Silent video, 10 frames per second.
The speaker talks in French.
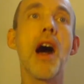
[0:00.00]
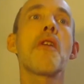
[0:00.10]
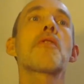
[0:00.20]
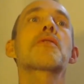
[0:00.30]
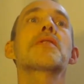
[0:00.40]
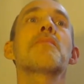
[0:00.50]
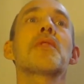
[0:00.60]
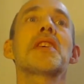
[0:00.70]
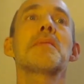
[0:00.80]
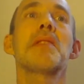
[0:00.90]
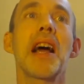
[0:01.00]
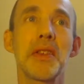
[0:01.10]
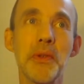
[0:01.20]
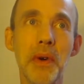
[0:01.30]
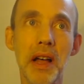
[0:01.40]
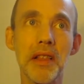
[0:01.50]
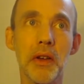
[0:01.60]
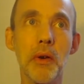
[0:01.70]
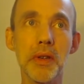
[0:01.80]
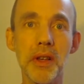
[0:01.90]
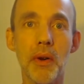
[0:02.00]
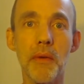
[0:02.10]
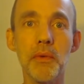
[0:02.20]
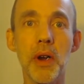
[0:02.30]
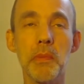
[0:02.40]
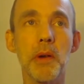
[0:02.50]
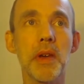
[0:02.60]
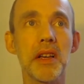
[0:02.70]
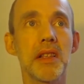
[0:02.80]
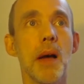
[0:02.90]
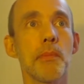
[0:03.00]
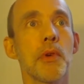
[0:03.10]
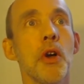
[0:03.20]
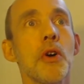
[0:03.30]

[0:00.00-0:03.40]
alors que c'est mon aspiration intérieure, ça on l'a vu dans les premières étapes,